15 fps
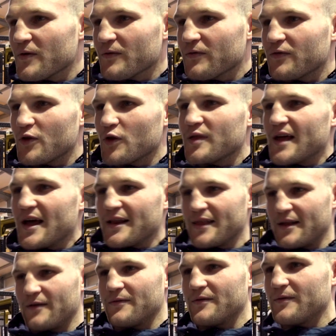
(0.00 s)
w to
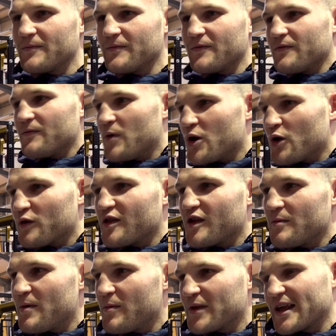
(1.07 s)
serce, w moją
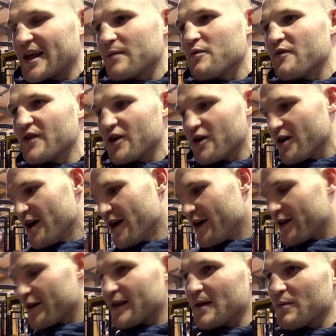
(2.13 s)
osobę, bo tak jak mówię, no,
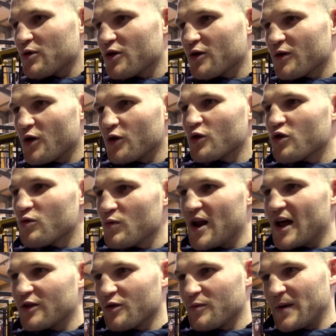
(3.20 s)
no, znamy się od 8
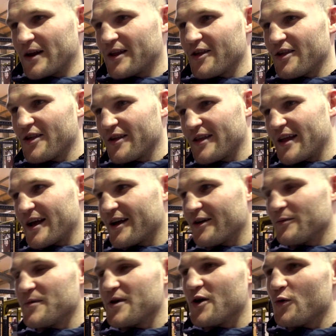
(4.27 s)
lat już praktycznie, tak,
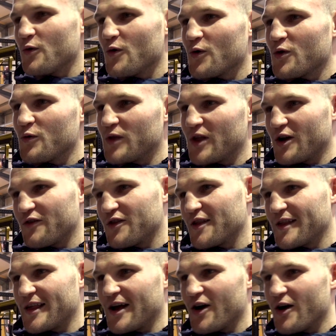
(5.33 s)
on mnie uczył tego
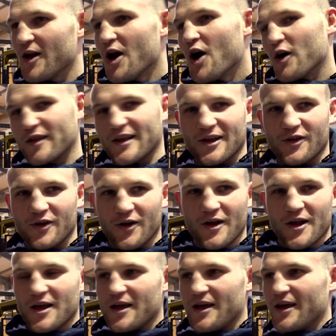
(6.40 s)
wszystkiego. Ostatnio
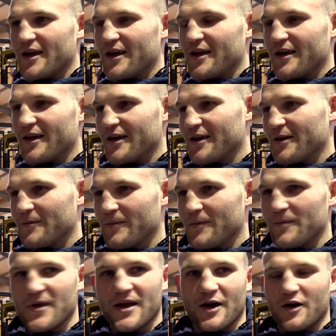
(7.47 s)
e,
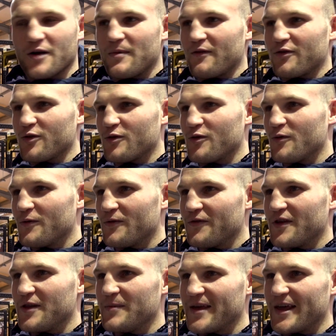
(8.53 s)
Michał chyba wrzucił
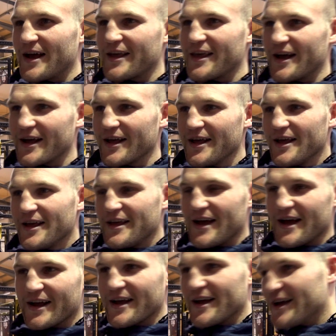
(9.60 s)
filmik, jak, jak,
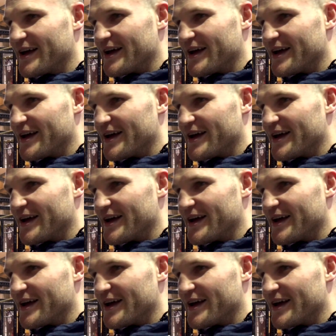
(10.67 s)
jak e,